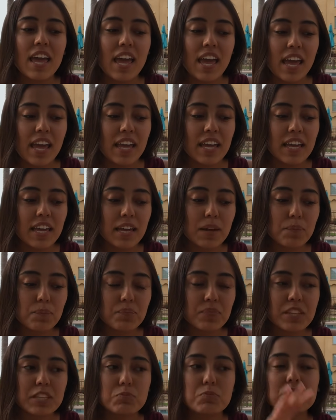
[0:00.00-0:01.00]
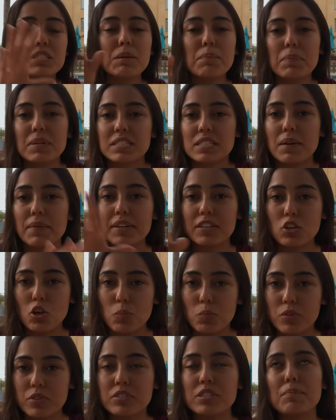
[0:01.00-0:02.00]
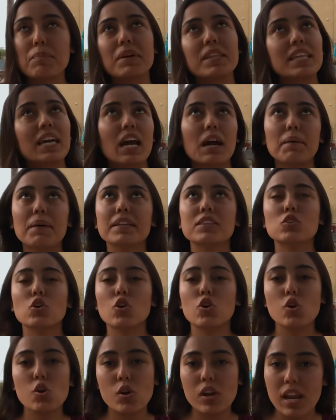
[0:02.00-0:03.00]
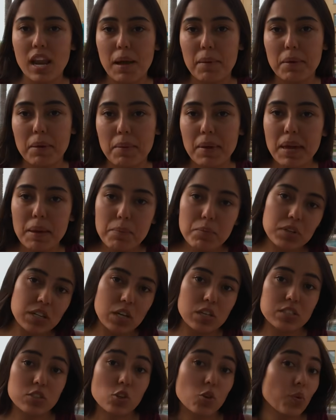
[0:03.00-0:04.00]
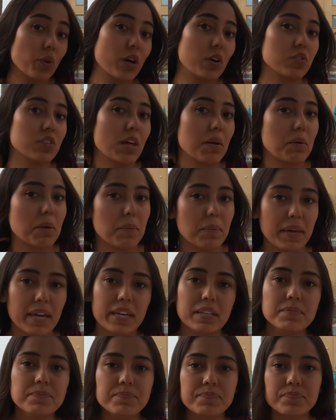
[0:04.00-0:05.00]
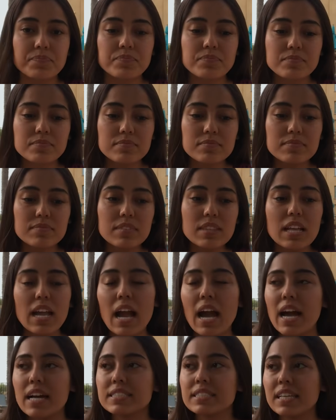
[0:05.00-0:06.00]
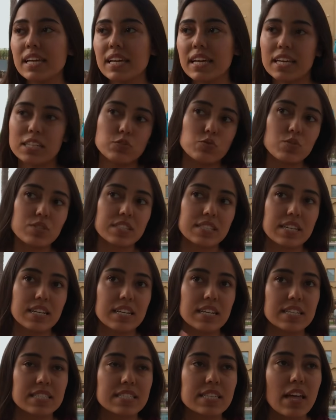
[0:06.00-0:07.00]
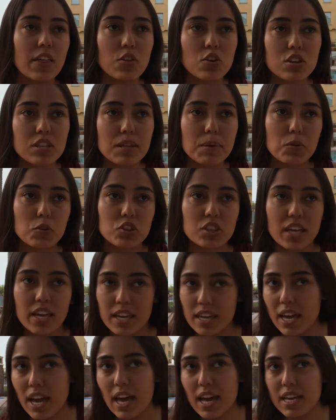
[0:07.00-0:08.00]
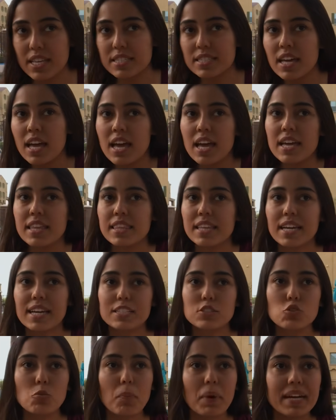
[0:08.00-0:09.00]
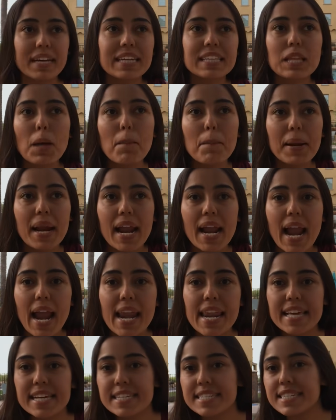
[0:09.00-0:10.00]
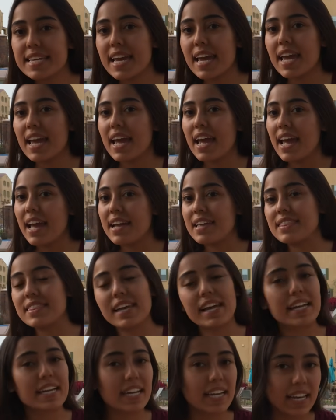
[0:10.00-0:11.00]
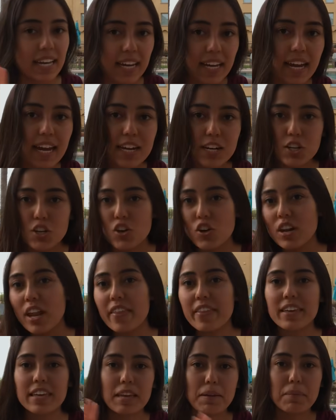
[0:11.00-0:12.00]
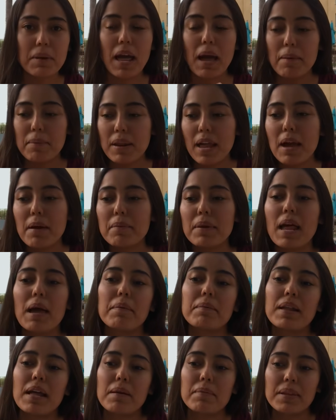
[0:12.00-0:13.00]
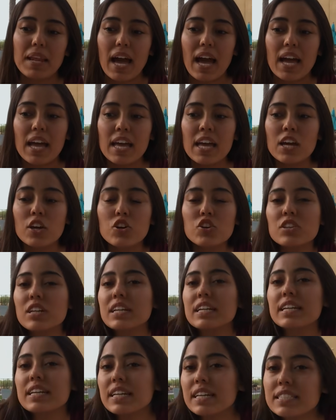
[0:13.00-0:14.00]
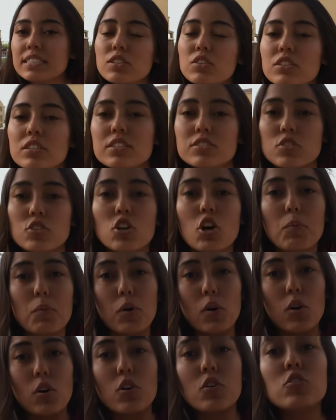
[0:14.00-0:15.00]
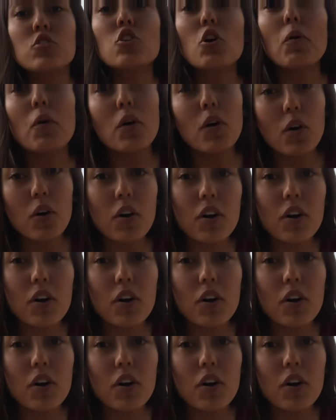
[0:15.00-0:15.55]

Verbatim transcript: Eh, después empecé a ver cómo se manejaba todo lo de la bebé, porque estoy cuidando una bebé. Así de que su esterilizador de botellas, de que su máquina para la leche, de que la carriola, de que bla, bla, bla, bla, bla. Con el inglés ahorita estoy como, no,